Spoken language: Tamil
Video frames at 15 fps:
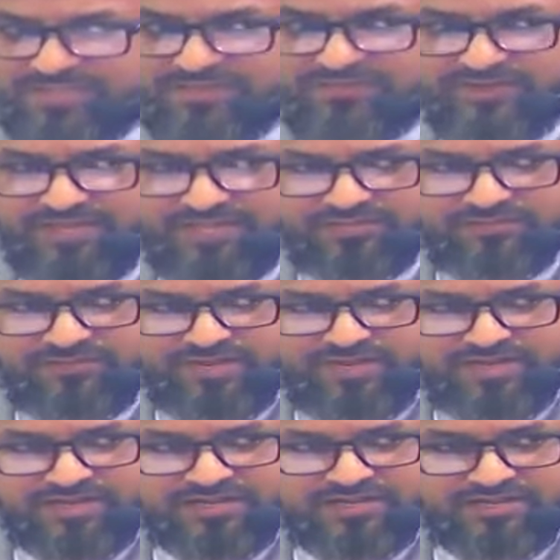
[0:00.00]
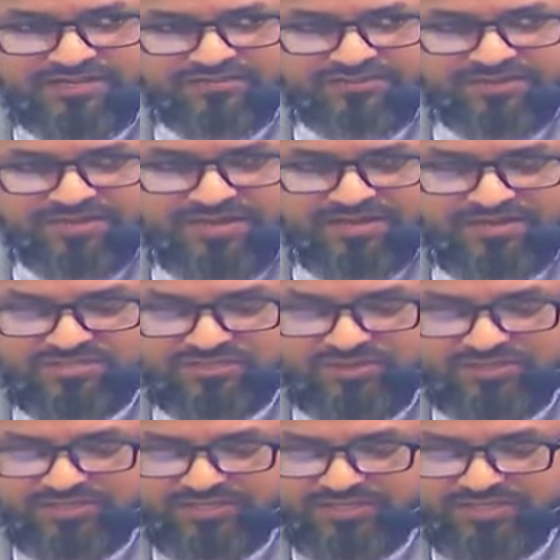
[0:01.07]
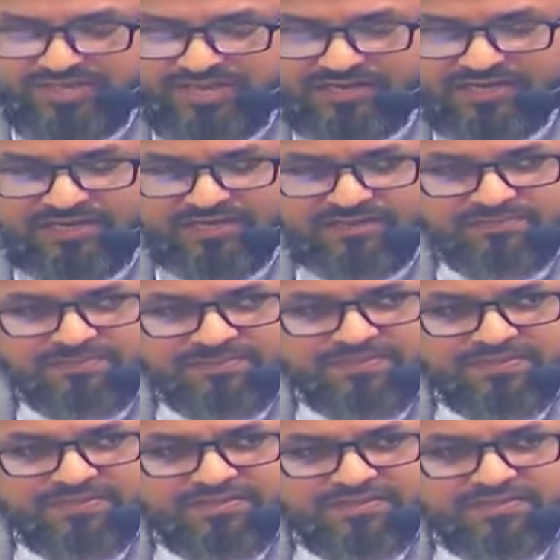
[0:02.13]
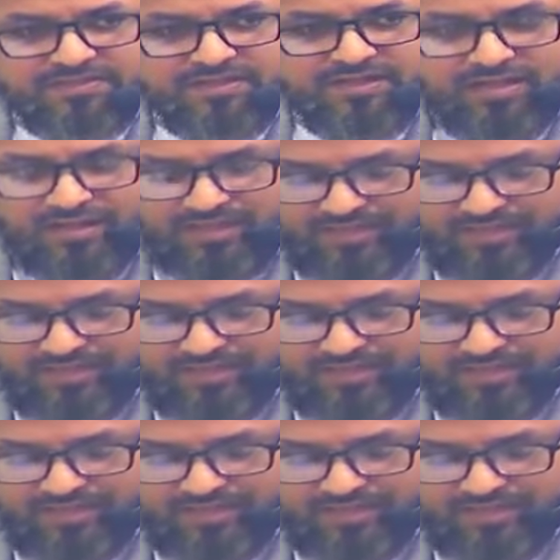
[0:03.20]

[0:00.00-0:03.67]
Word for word: வயது வரை என்று பெரியார்கள் சொல்லித் தருகிறார்கள் ஆக